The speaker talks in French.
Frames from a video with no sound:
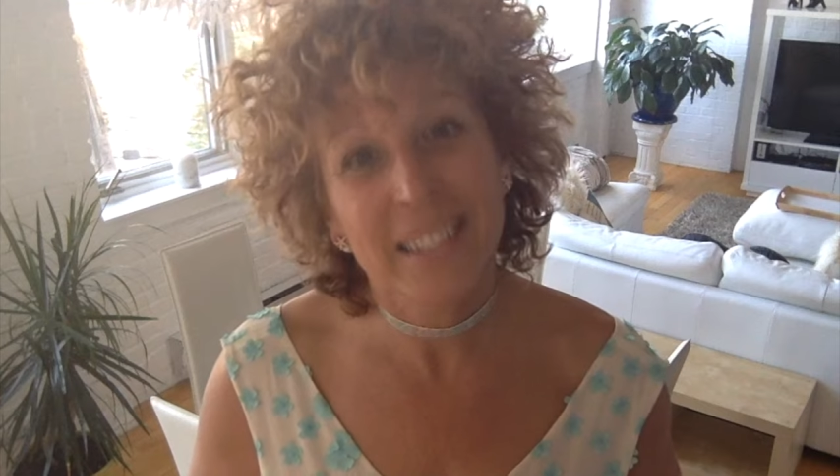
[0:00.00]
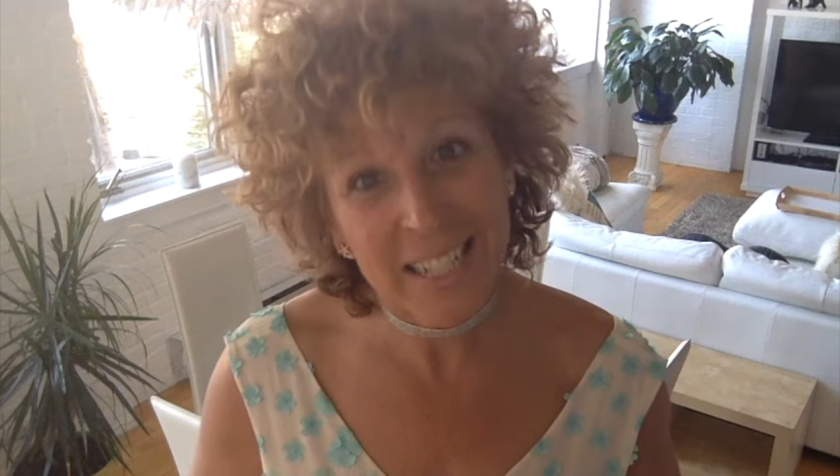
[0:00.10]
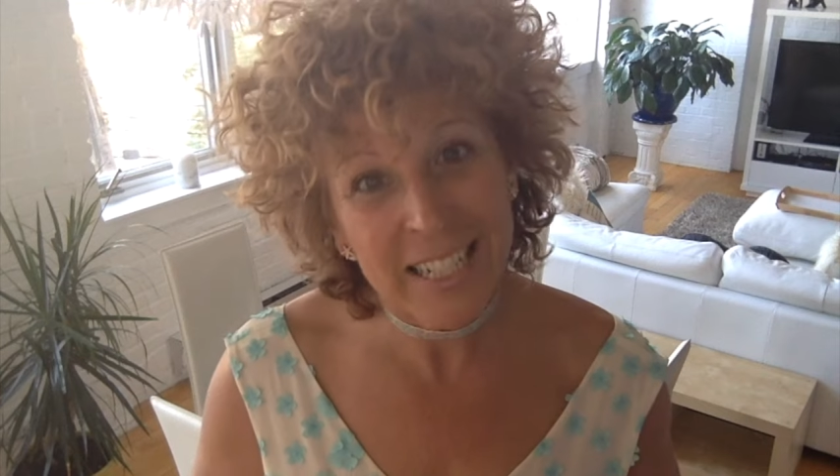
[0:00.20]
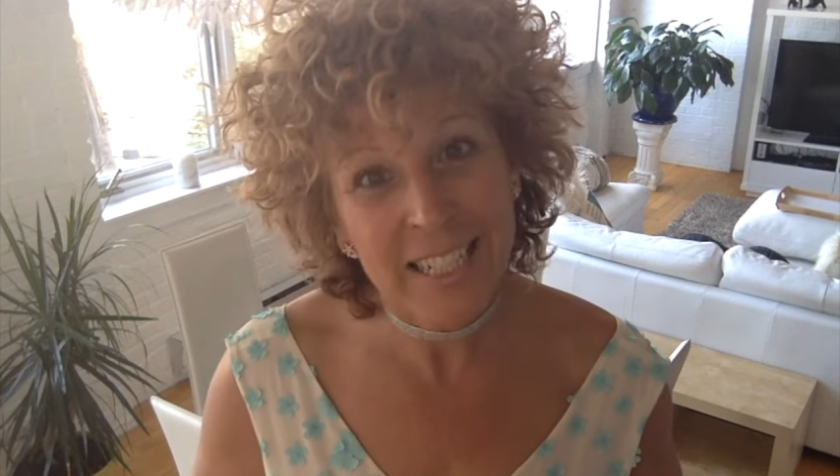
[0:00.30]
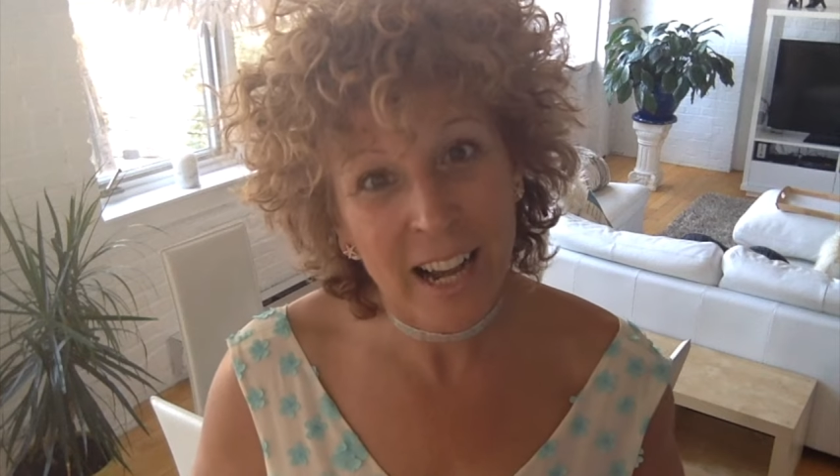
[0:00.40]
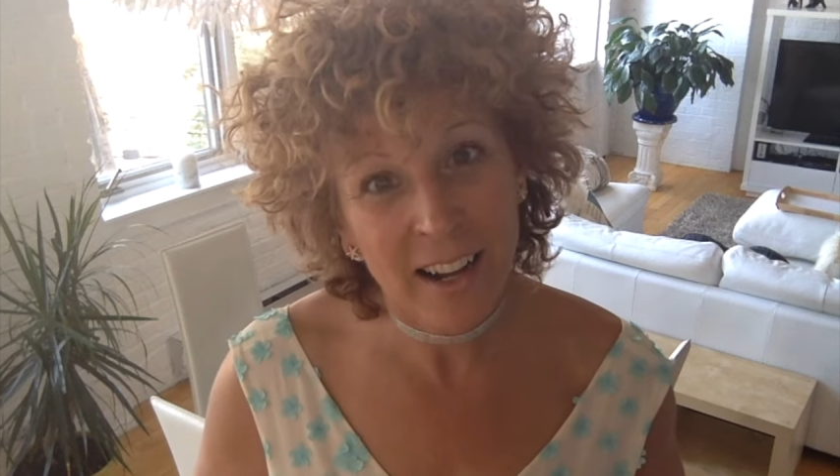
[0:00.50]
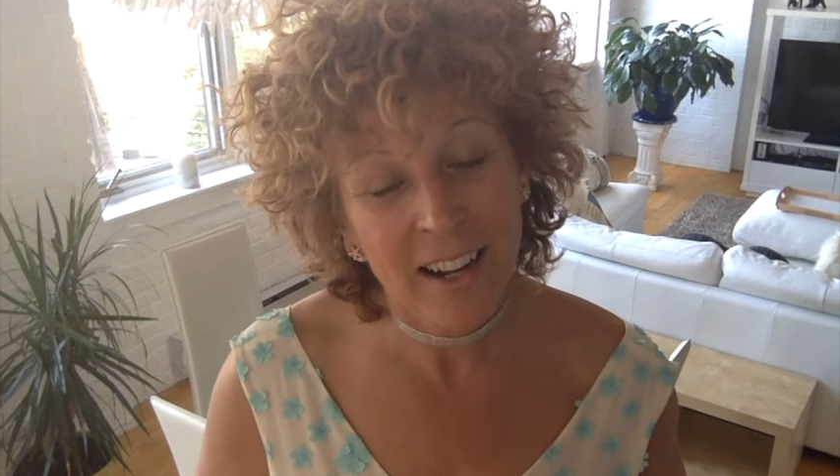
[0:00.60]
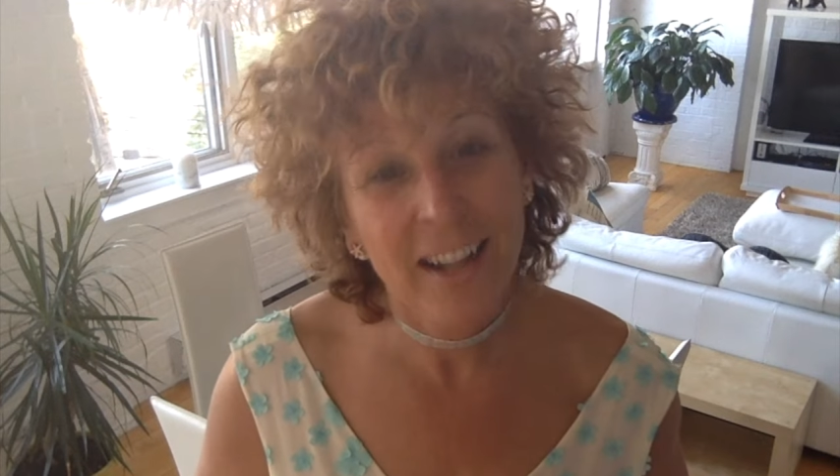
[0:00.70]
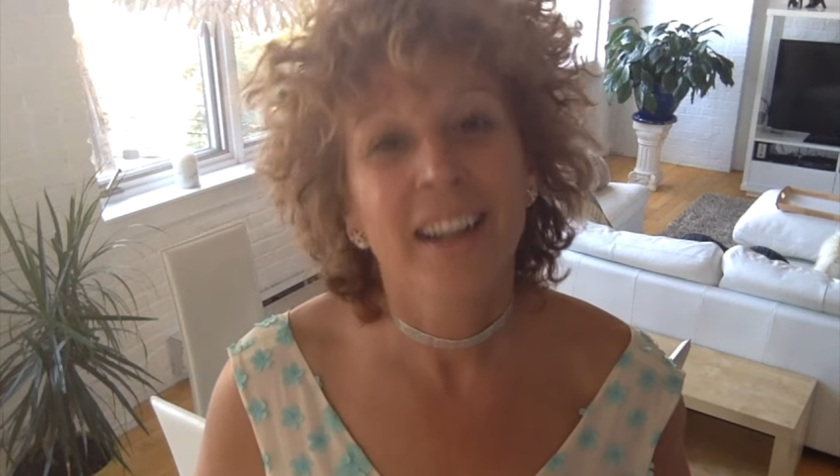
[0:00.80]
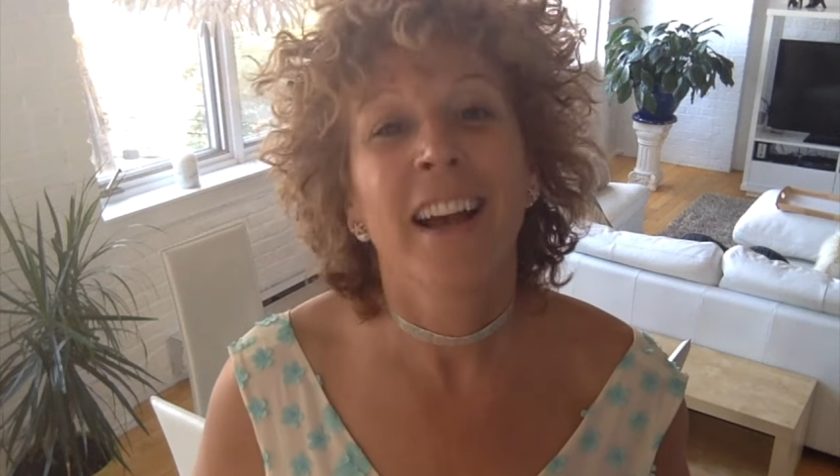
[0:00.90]
Néligan.
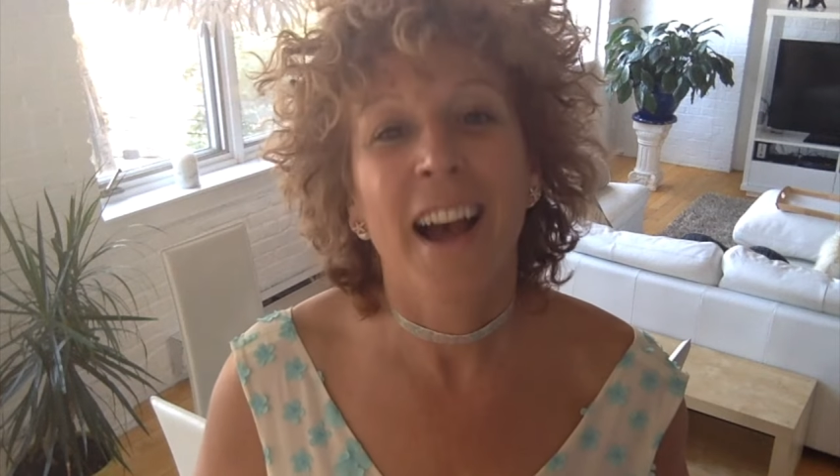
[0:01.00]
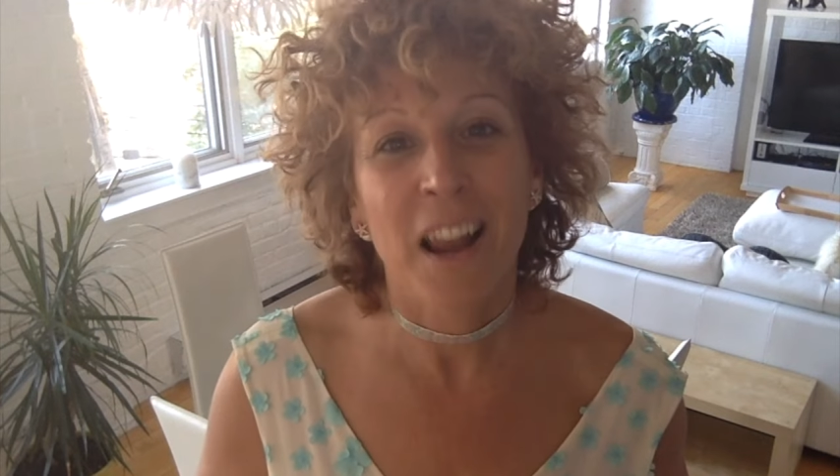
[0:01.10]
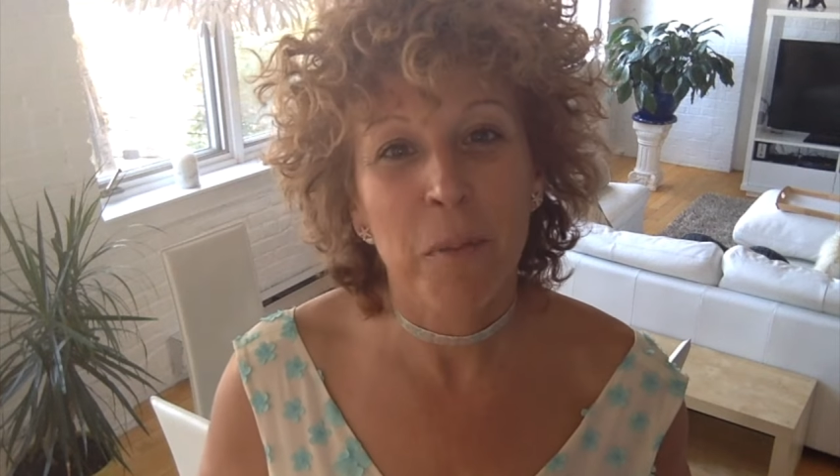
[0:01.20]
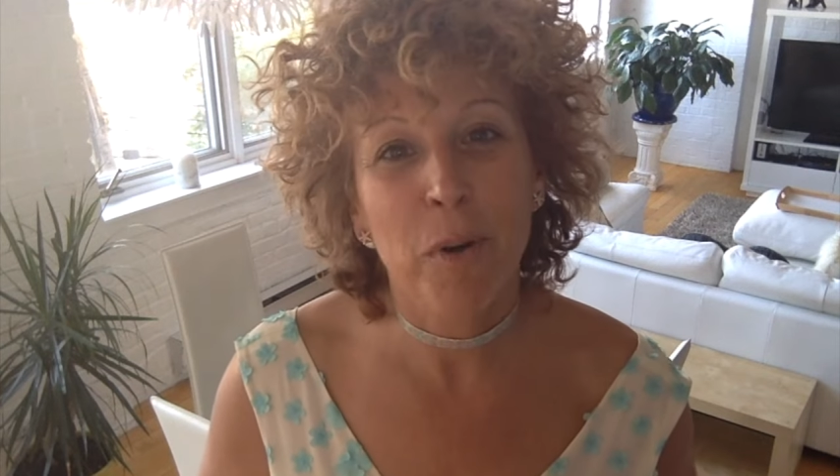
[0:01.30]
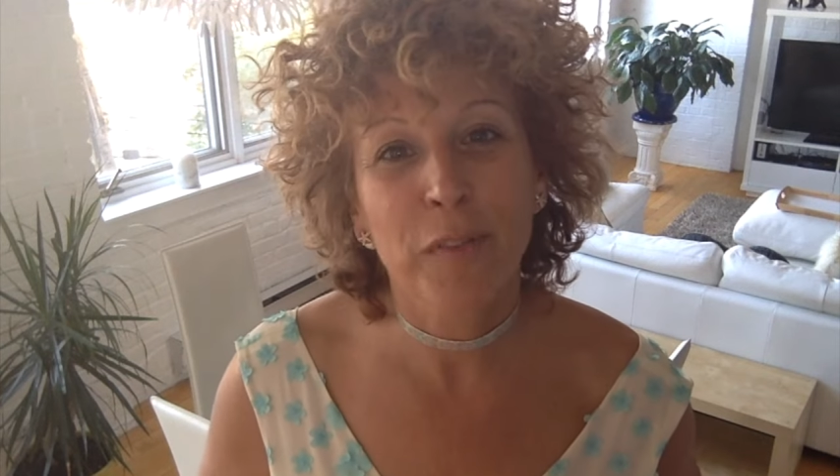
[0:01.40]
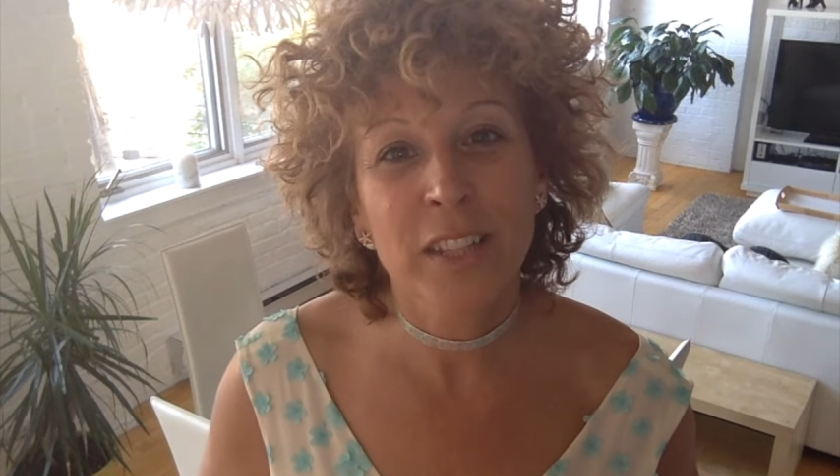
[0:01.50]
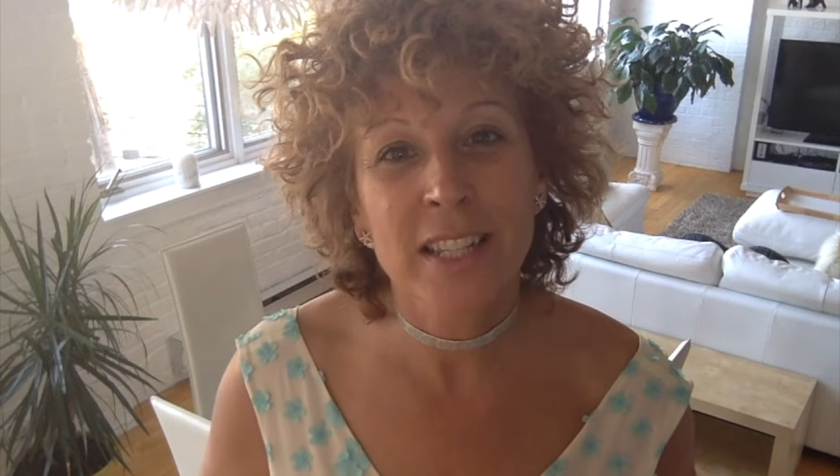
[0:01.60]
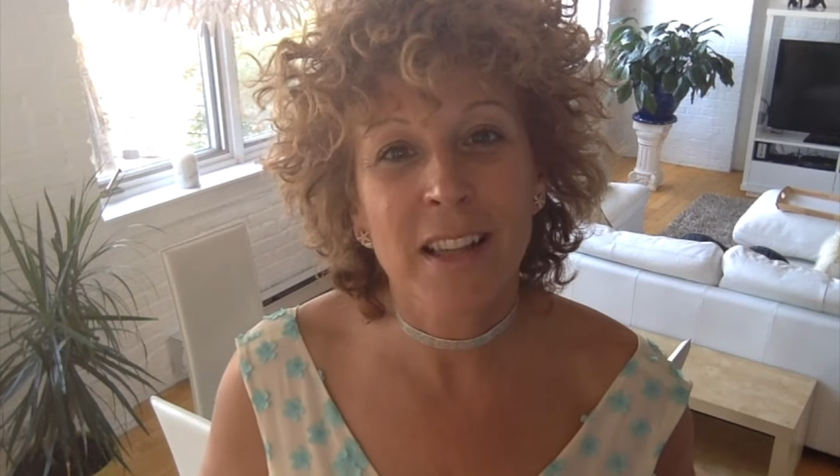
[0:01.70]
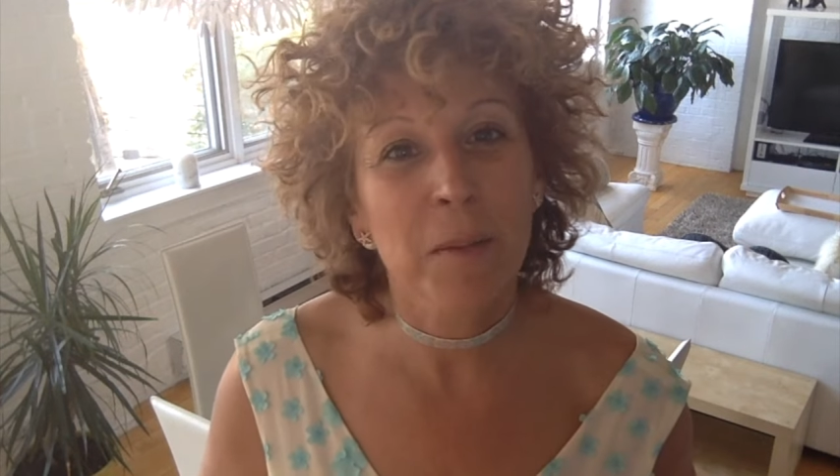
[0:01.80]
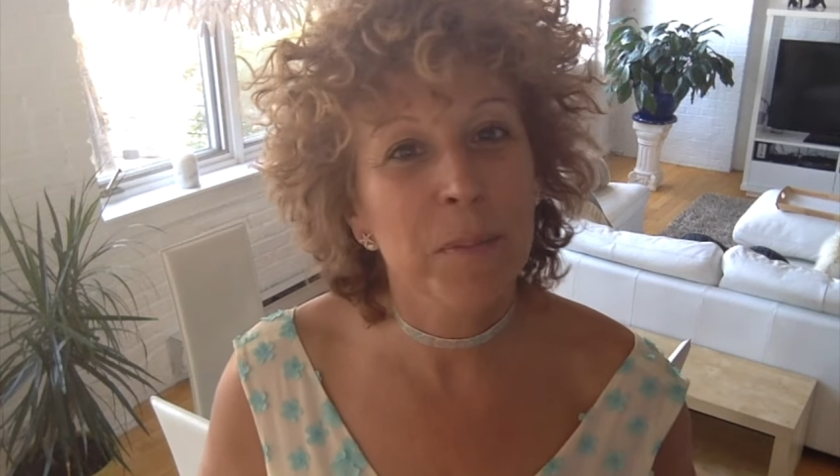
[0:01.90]
Alors
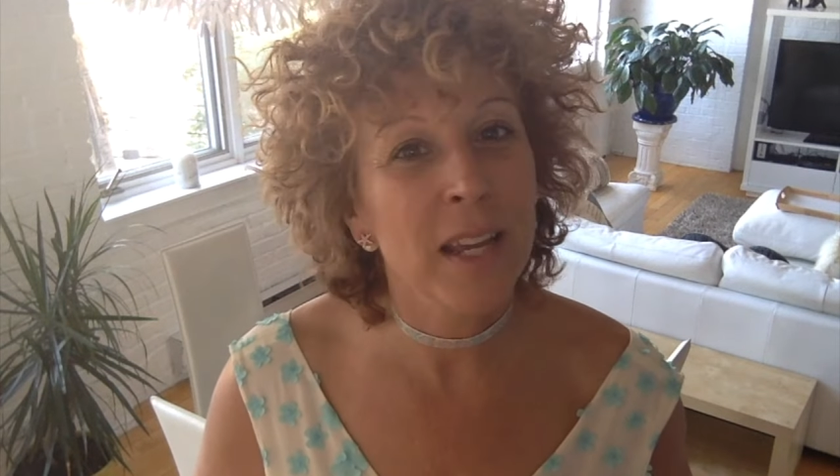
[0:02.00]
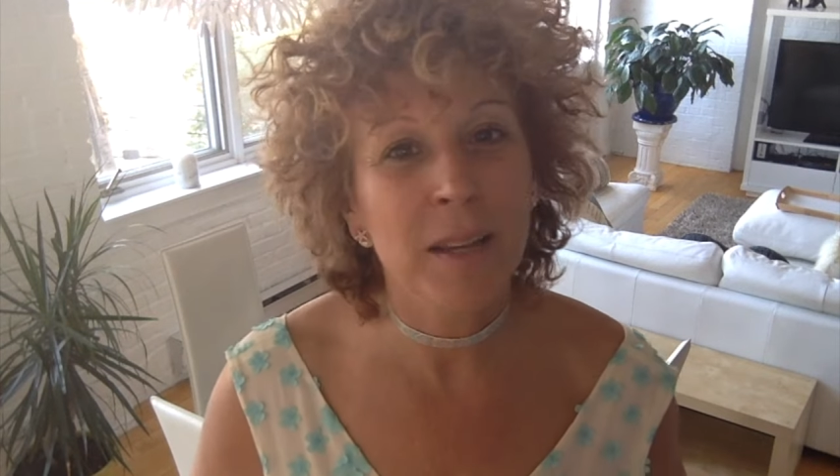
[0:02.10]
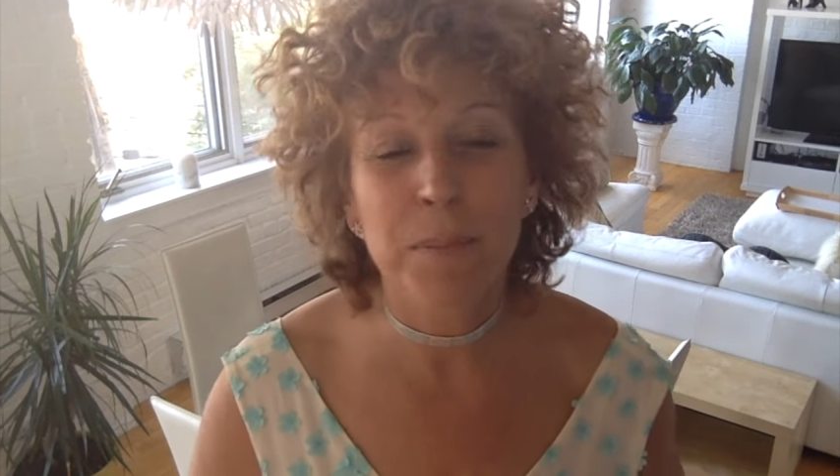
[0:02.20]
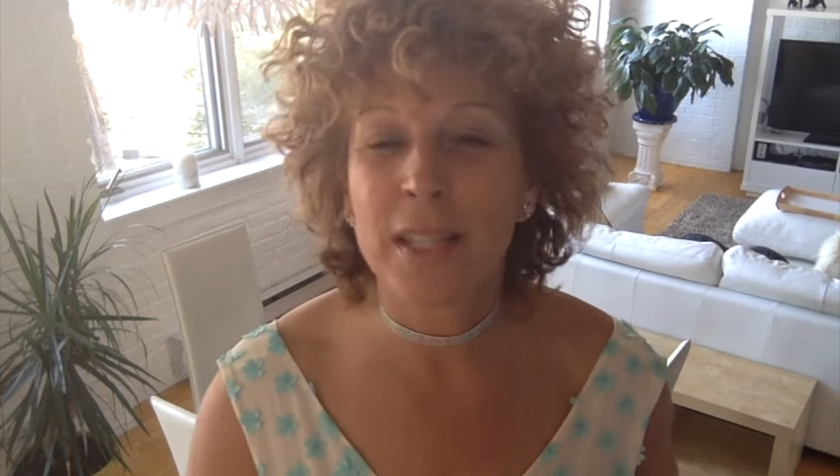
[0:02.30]
profitez-en bien,